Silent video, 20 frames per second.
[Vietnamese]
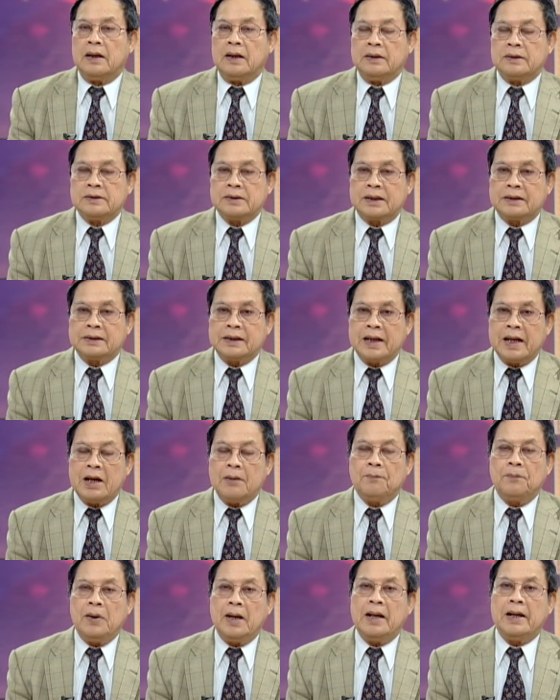uh, Central
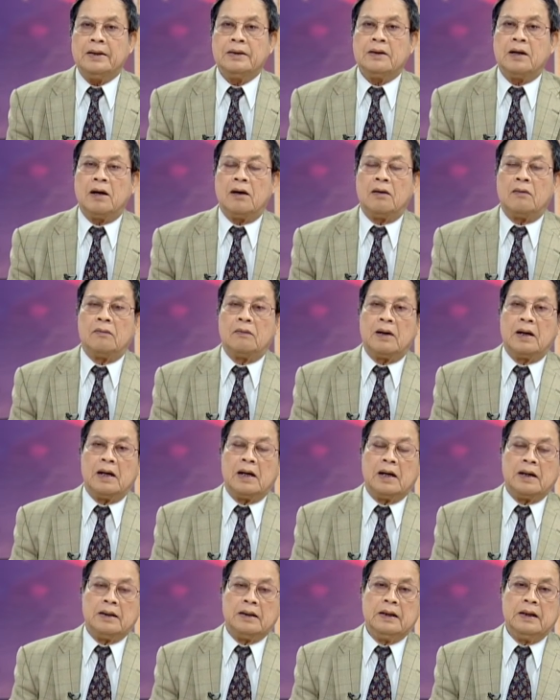Health Plan hoặc là